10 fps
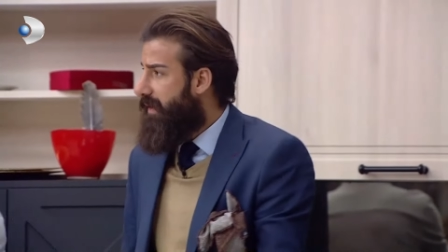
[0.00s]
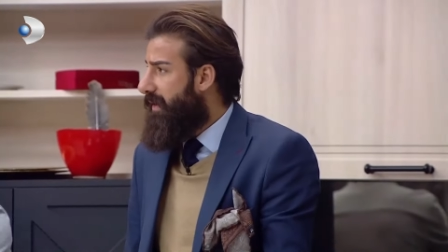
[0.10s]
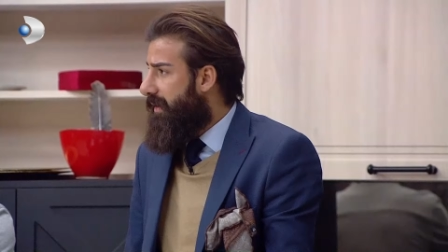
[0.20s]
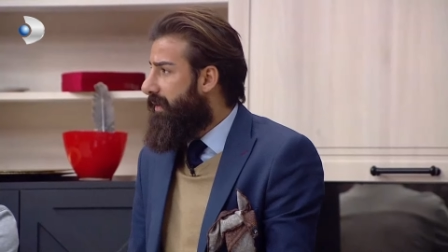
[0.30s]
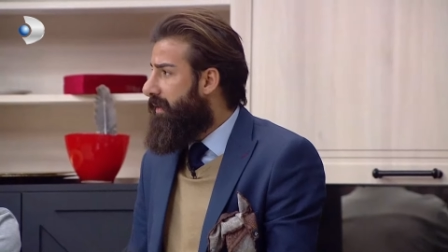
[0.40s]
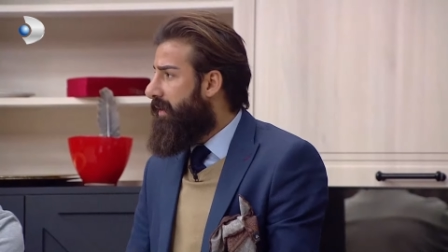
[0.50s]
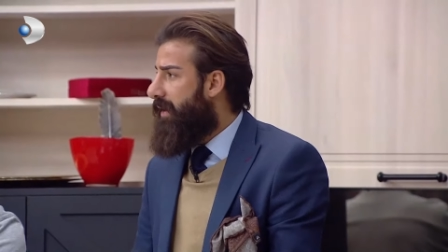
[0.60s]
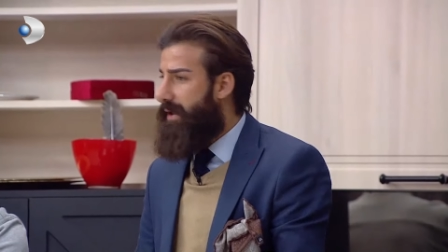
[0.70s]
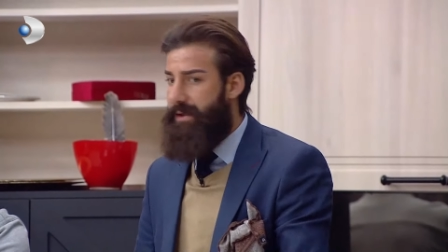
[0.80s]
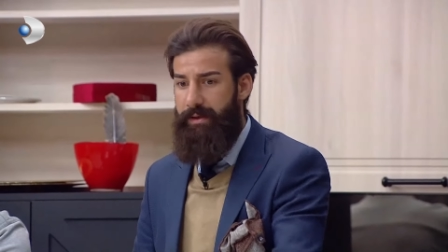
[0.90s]
ve
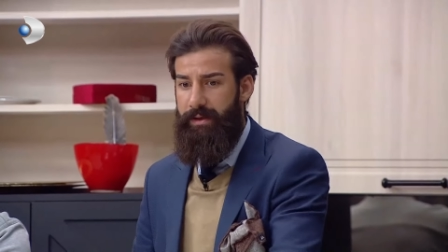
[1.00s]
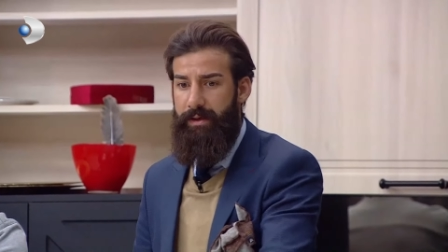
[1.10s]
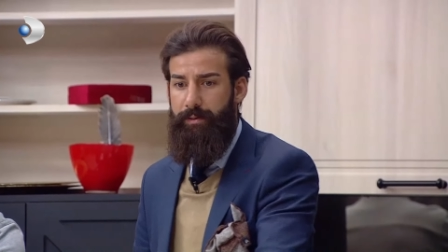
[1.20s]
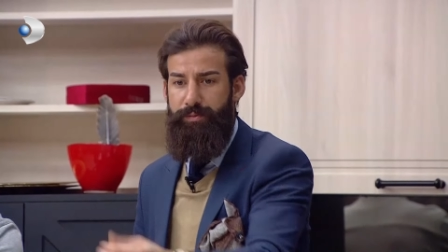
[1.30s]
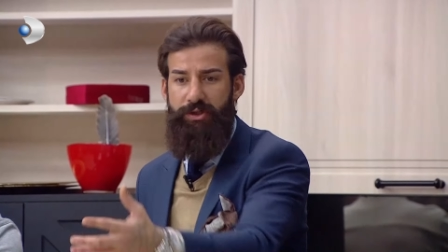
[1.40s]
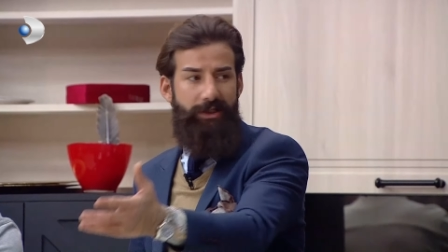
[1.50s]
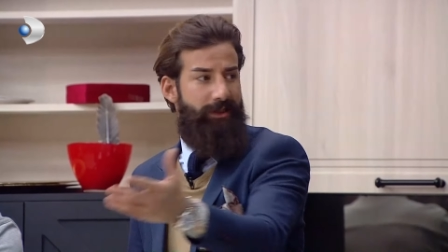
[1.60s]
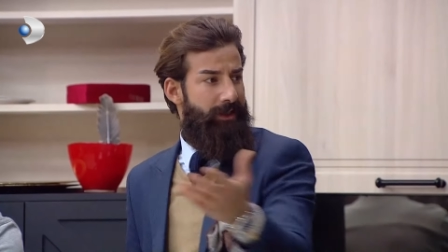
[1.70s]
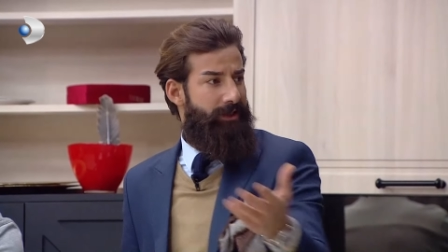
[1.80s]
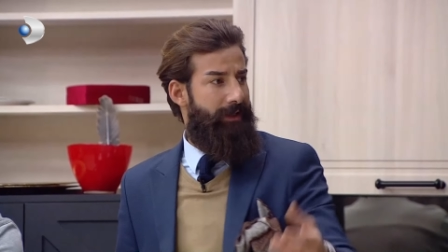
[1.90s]
Hani e, bir
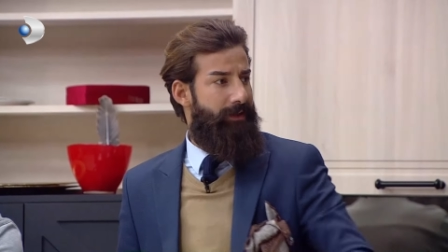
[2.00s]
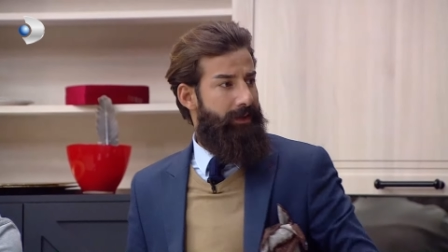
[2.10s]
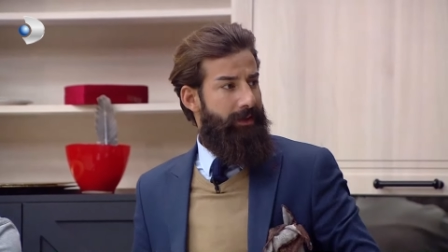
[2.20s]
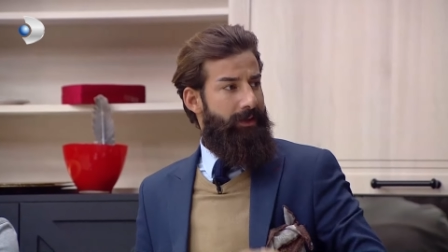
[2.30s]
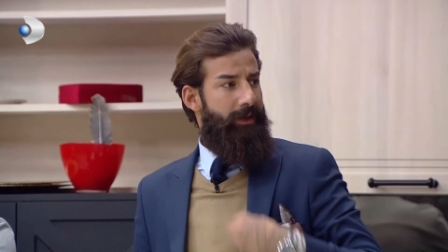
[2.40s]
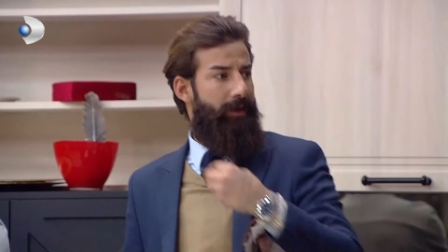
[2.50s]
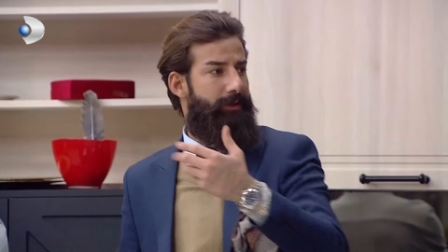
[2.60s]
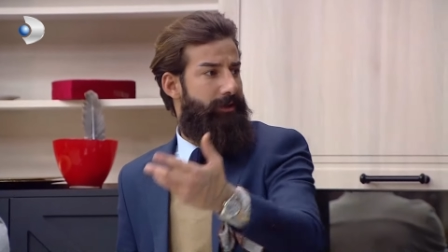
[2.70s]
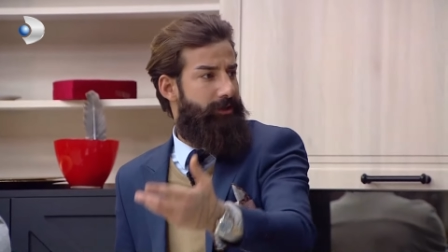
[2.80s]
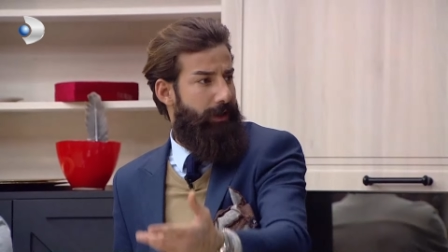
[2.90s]
şekilde kendi
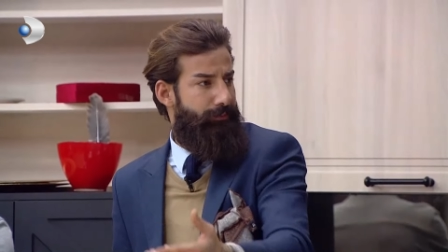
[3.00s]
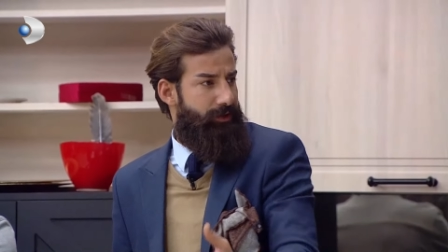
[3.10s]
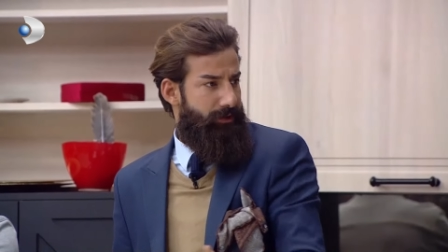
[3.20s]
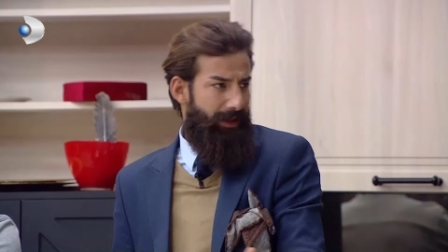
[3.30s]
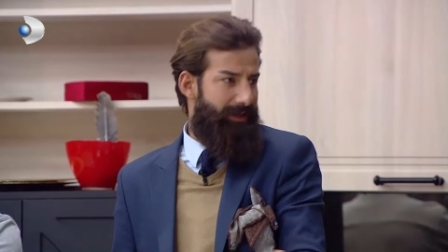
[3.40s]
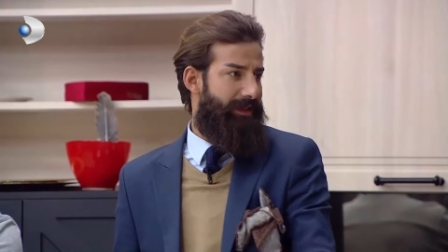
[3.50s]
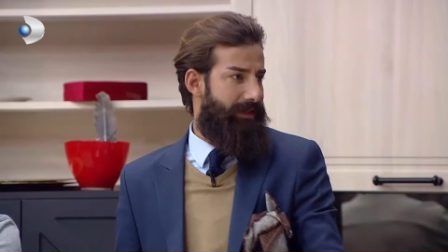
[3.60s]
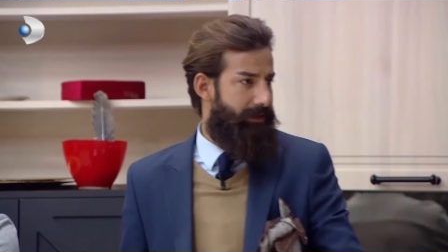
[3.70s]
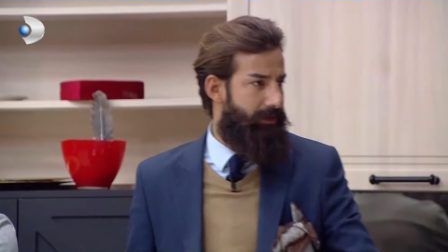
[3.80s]
anlatacakmış gibi anlatır.